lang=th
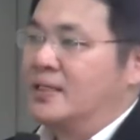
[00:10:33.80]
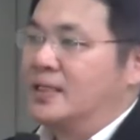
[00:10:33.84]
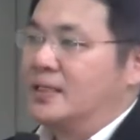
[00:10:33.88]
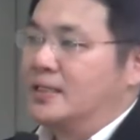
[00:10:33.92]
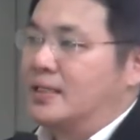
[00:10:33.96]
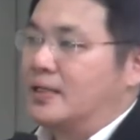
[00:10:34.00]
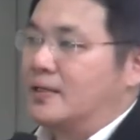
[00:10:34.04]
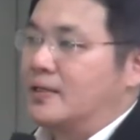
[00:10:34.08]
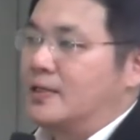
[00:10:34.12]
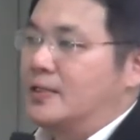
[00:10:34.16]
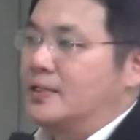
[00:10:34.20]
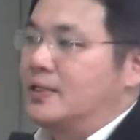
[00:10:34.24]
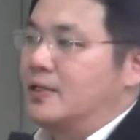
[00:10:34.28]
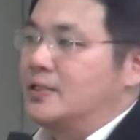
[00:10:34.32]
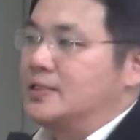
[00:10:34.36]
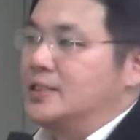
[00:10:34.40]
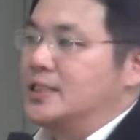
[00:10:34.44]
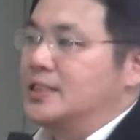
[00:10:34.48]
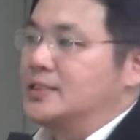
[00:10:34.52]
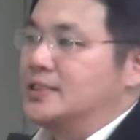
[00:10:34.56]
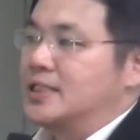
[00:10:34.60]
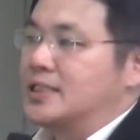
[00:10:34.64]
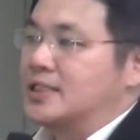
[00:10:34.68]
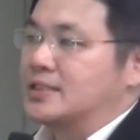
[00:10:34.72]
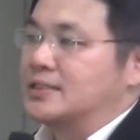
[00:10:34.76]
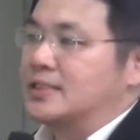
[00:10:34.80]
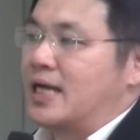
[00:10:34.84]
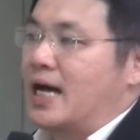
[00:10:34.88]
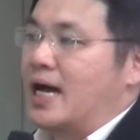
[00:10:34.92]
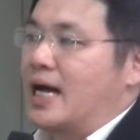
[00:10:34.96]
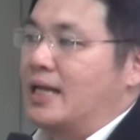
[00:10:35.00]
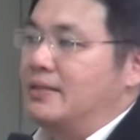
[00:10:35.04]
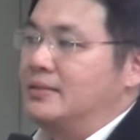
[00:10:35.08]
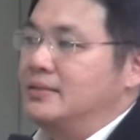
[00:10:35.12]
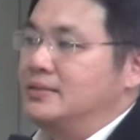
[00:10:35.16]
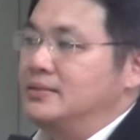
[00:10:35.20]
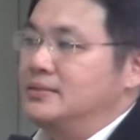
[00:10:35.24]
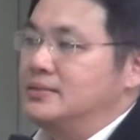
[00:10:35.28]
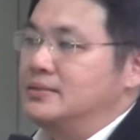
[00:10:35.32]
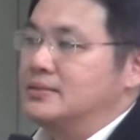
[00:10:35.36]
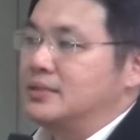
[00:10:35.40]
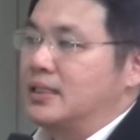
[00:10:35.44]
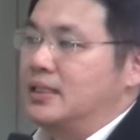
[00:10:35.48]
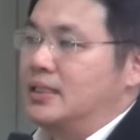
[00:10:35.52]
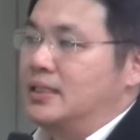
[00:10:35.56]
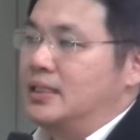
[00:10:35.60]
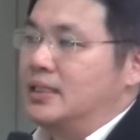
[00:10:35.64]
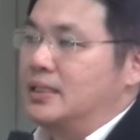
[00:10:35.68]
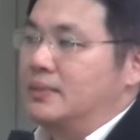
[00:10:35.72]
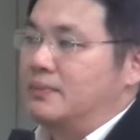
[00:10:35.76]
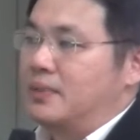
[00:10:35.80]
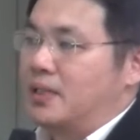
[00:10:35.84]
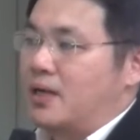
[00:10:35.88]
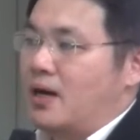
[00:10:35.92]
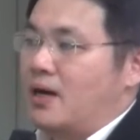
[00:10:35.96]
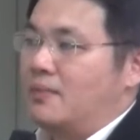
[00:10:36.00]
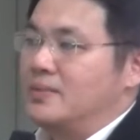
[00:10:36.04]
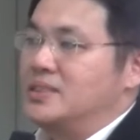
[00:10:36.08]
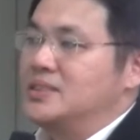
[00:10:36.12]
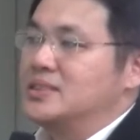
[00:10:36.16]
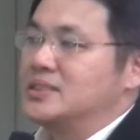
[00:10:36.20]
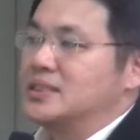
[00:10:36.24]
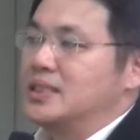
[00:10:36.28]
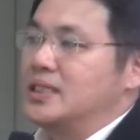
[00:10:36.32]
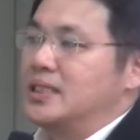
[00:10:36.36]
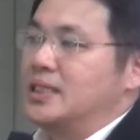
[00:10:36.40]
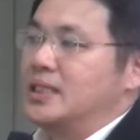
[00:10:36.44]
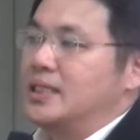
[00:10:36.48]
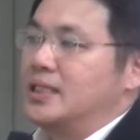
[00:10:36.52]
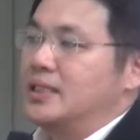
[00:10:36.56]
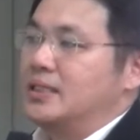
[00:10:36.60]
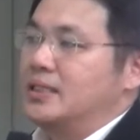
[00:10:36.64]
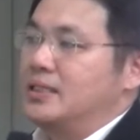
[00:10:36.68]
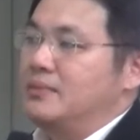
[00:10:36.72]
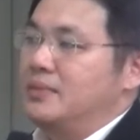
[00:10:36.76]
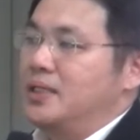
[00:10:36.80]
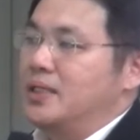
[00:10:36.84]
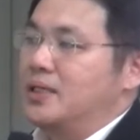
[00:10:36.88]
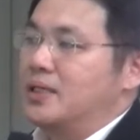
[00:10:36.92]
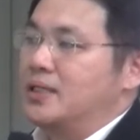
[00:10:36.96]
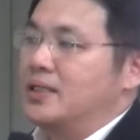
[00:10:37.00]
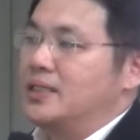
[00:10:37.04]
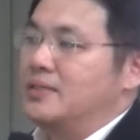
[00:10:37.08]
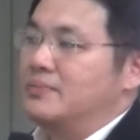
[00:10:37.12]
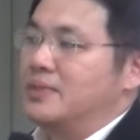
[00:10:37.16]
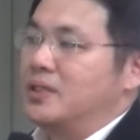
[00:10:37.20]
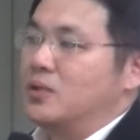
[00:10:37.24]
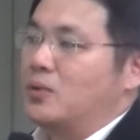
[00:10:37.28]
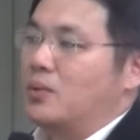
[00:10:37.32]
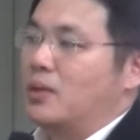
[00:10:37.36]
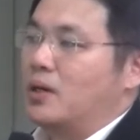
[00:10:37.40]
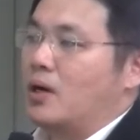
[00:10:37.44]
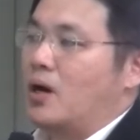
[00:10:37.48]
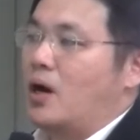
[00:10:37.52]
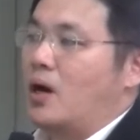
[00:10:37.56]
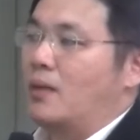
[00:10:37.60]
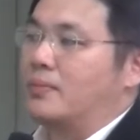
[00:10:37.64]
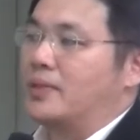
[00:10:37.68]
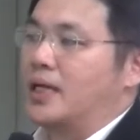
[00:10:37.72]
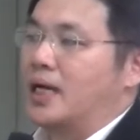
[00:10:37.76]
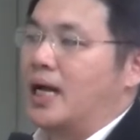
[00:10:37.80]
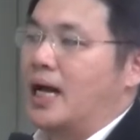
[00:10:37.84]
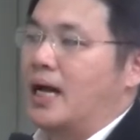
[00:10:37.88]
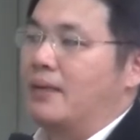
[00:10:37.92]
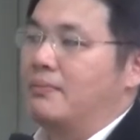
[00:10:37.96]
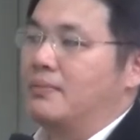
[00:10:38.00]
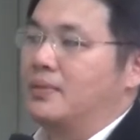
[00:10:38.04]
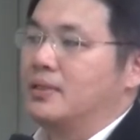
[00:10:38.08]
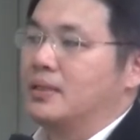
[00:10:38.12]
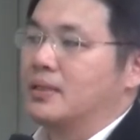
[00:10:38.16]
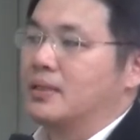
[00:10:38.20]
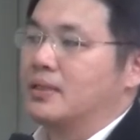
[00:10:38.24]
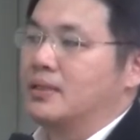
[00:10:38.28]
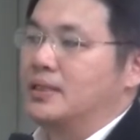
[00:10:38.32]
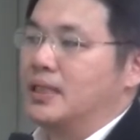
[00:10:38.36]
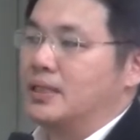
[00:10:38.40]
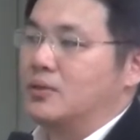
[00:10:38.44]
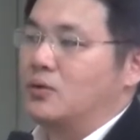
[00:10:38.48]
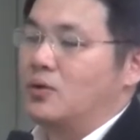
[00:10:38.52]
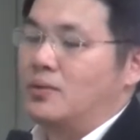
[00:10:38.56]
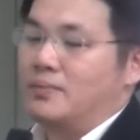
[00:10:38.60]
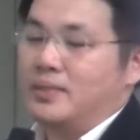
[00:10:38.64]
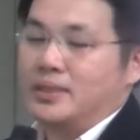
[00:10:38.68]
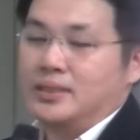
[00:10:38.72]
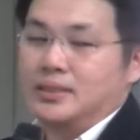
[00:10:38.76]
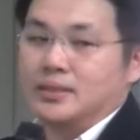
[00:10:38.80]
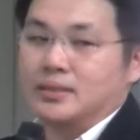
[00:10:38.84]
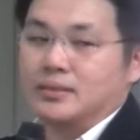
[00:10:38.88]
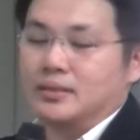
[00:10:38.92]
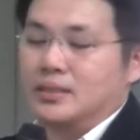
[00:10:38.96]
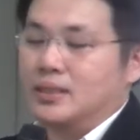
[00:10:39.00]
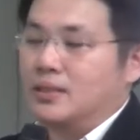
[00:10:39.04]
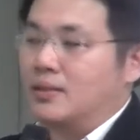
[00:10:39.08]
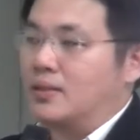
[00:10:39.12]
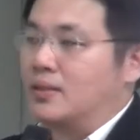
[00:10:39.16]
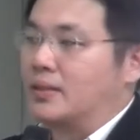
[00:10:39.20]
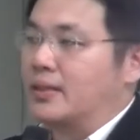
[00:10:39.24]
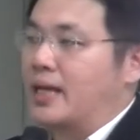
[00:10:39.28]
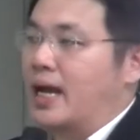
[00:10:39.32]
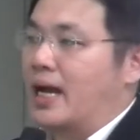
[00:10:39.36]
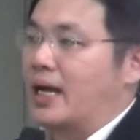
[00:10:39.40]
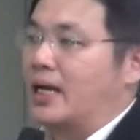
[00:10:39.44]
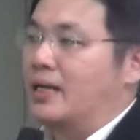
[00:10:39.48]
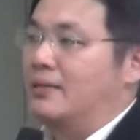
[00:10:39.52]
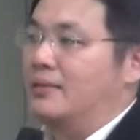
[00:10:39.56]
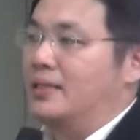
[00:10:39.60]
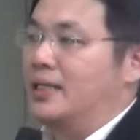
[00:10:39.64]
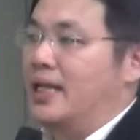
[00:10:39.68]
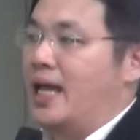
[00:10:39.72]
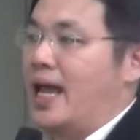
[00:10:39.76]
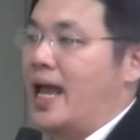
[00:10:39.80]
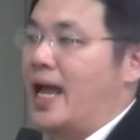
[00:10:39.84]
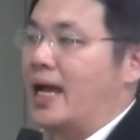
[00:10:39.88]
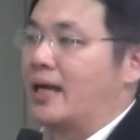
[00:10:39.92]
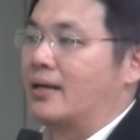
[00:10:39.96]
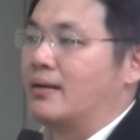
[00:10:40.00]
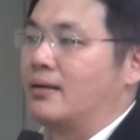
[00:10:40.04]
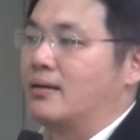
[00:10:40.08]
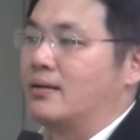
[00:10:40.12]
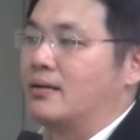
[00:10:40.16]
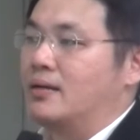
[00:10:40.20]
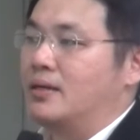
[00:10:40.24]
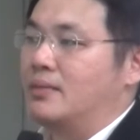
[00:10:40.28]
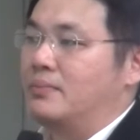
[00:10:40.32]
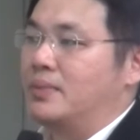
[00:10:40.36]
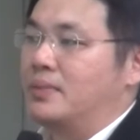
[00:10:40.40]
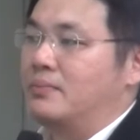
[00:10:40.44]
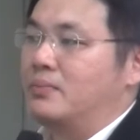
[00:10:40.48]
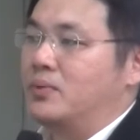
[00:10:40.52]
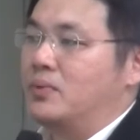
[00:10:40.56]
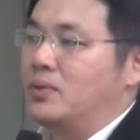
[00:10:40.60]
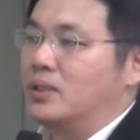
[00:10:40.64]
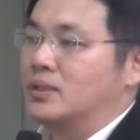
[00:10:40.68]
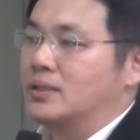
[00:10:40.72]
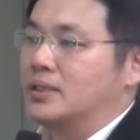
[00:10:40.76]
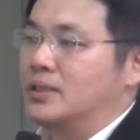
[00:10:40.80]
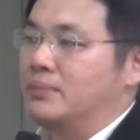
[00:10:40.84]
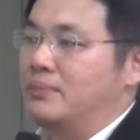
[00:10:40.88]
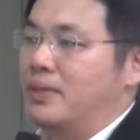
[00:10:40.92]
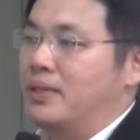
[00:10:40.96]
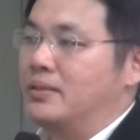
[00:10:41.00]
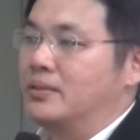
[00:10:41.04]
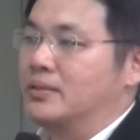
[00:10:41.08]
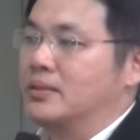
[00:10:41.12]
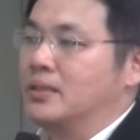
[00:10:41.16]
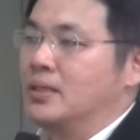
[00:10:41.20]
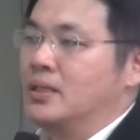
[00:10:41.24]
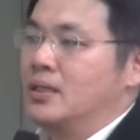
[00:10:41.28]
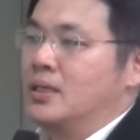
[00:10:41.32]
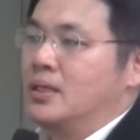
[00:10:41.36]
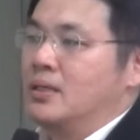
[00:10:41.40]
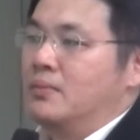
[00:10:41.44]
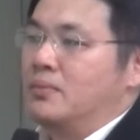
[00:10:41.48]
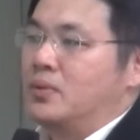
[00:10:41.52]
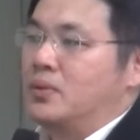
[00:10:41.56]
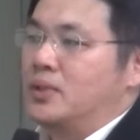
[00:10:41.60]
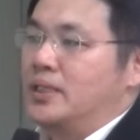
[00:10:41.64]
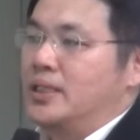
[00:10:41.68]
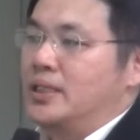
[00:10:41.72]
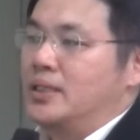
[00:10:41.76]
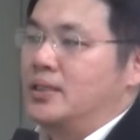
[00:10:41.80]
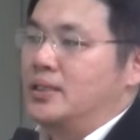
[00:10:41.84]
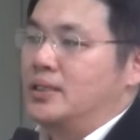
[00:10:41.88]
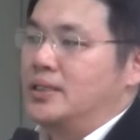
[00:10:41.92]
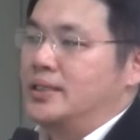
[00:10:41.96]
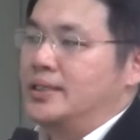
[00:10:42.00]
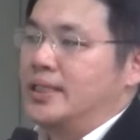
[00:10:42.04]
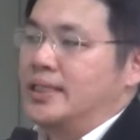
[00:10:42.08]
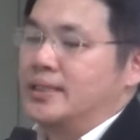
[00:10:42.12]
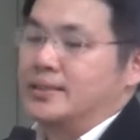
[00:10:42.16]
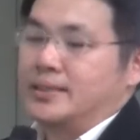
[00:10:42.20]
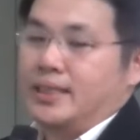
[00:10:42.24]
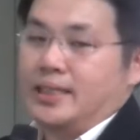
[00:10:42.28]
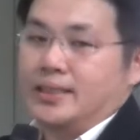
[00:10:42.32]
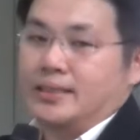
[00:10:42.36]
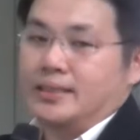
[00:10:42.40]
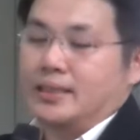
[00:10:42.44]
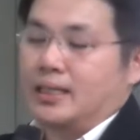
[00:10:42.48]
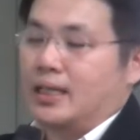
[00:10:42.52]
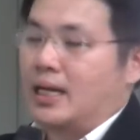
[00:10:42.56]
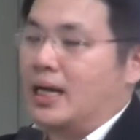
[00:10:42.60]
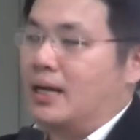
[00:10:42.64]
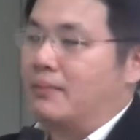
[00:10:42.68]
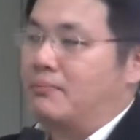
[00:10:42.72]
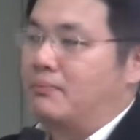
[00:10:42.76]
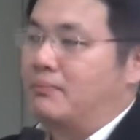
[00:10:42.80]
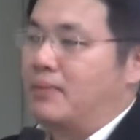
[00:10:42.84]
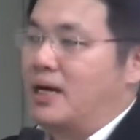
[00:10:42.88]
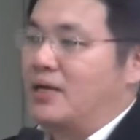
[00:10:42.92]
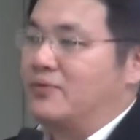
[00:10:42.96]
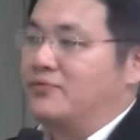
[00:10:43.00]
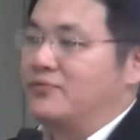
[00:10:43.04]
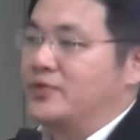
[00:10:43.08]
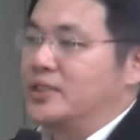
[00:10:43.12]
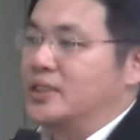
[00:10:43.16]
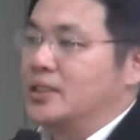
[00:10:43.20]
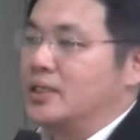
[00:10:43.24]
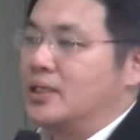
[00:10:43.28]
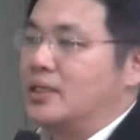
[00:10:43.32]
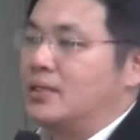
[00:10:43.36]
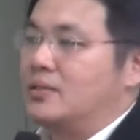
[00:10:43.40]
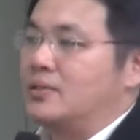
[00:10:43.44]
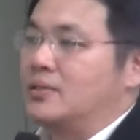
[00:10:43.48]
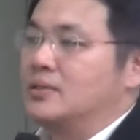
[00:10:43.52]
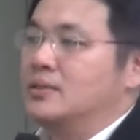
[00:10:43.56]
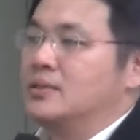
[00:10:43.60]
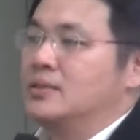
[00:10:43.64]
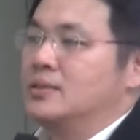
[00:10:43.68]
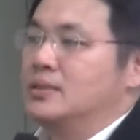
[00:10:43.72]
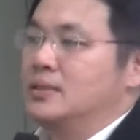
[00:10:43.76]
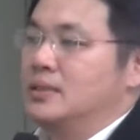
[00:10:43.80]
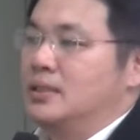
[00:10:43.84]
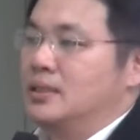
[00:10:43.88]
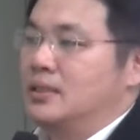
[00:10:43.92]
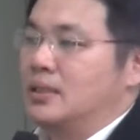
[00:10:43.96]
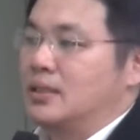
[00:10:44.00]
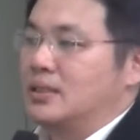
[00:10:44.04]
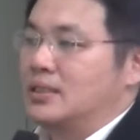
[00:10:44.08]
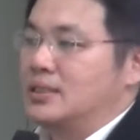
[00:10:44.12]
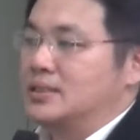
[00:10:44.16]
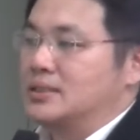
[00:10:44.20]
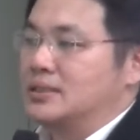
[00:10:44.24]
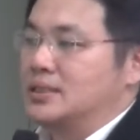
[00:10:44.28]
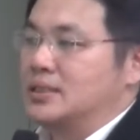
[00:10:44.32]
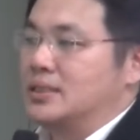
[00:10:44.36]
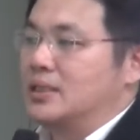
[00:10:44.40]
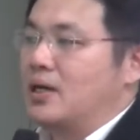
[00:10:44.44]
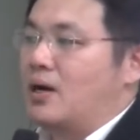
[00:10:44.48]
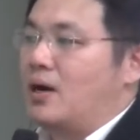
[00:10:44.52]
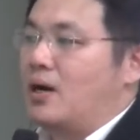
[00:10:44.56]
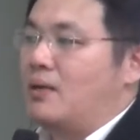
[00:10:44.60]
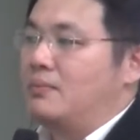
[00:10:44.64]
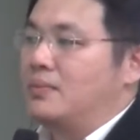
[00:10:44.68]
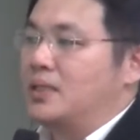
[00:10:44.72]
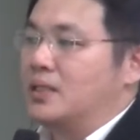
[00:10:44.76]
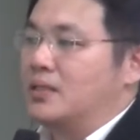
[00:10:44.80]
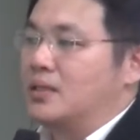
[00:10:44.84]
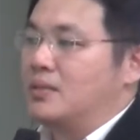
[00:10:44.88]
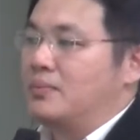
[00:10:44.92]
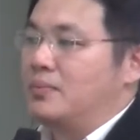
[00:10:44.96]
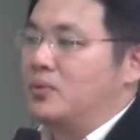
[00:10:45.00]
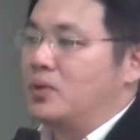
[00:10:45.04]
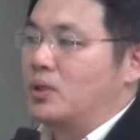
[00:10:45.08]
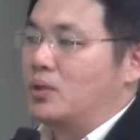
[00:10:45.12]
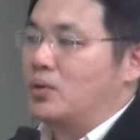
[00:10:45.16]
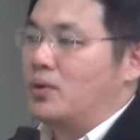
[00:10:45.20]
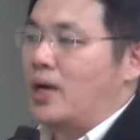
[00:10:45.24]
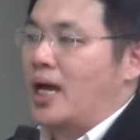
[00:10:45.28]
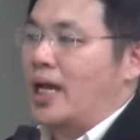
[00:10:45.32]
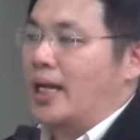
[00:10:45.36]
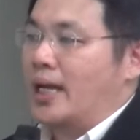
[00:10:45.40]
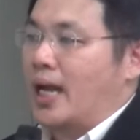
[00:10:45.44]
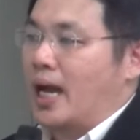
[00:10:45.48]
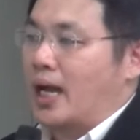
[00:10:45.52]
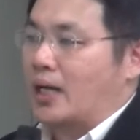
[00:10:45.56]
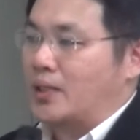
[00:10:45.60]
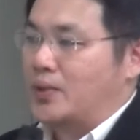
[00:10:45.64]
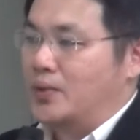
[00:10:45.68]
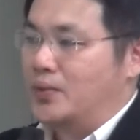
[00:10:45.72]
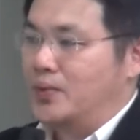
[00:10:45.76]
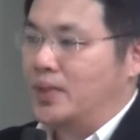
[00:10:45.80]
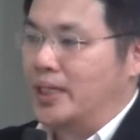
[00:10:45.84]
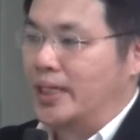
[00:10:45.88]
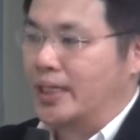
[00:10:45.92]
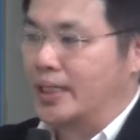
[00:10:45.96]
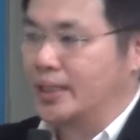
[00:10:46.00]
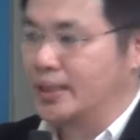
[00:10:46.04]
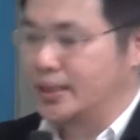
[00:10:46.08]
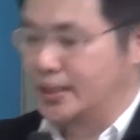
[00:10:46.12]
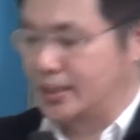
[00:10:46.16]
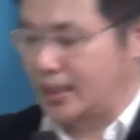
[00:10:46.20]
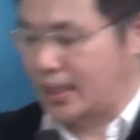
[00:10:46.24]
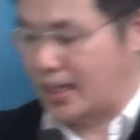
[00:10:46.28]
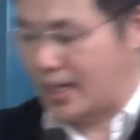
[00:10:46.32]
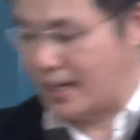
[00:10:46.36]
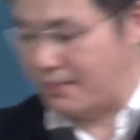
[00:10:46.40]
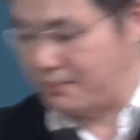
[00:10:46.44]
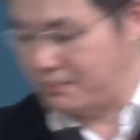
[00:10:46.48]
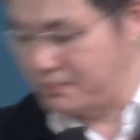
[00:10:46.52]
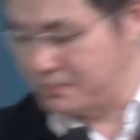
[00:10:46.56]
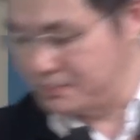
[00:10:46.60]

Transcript: แล้วก็นอกเหนือจากสารประกอบอินทรีย์ที่มีคอลีนเป็นองค์ประกอบนะครับก็ยังรวมไปถึงเรื่องของยาฆ่าแมลงแล้วก็เป็นพวกที่เป็น polychlorinated นะครับไบฟีนอลแล้วก็สีย้อมแล้วก็พวกโลหะหนักด้วยนะครับ